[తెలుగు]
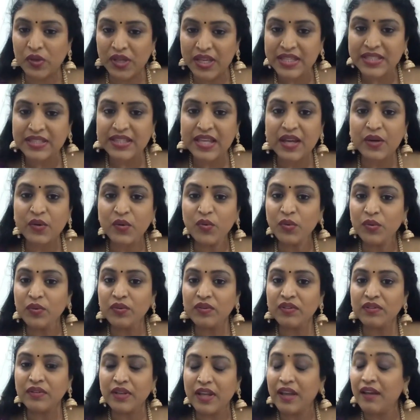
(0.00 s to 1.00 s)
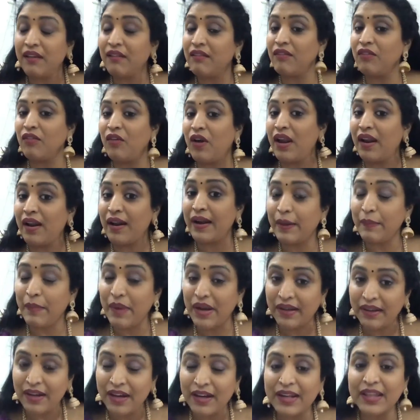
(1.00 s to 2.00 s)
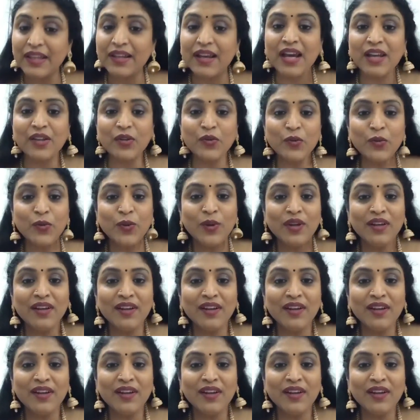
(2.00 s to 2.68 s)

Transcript: తొక్కేస్తారు నేను అలాంటి మెంటాలిటీ కాదు